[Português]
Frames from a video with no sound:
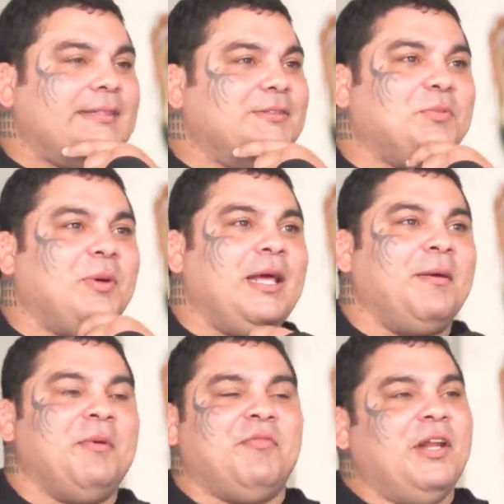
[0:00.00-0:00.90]
Tive um
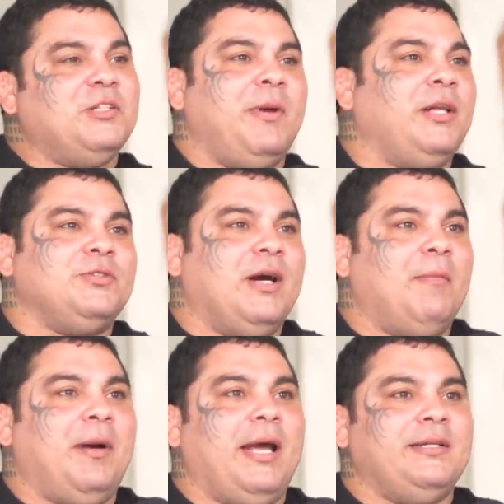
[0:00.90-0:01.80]
problema, infelizmente o
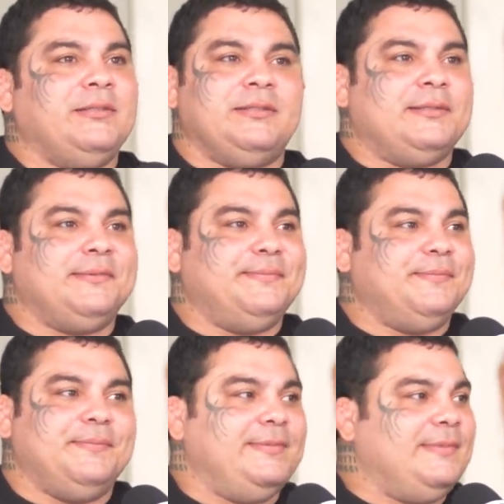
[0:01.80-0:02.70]
rapaz
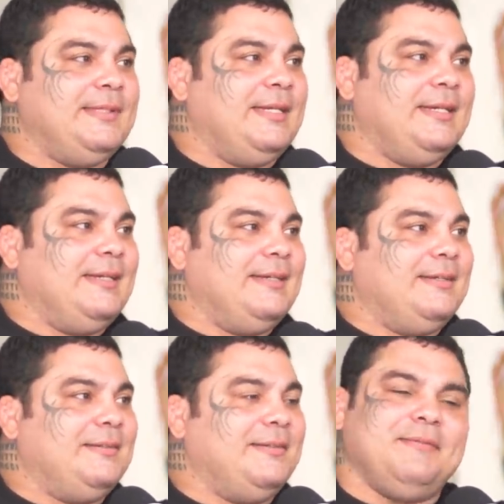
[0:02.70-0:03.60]

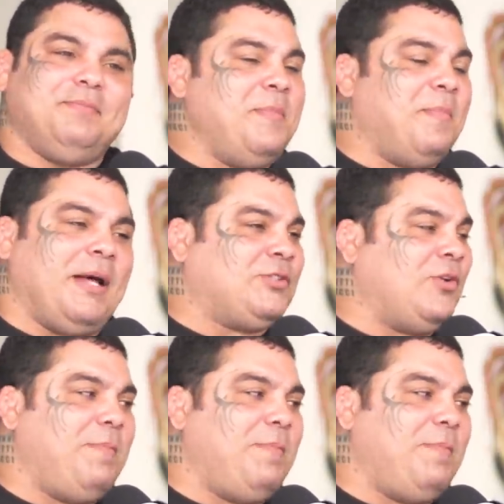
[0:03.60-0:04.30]
eh, passou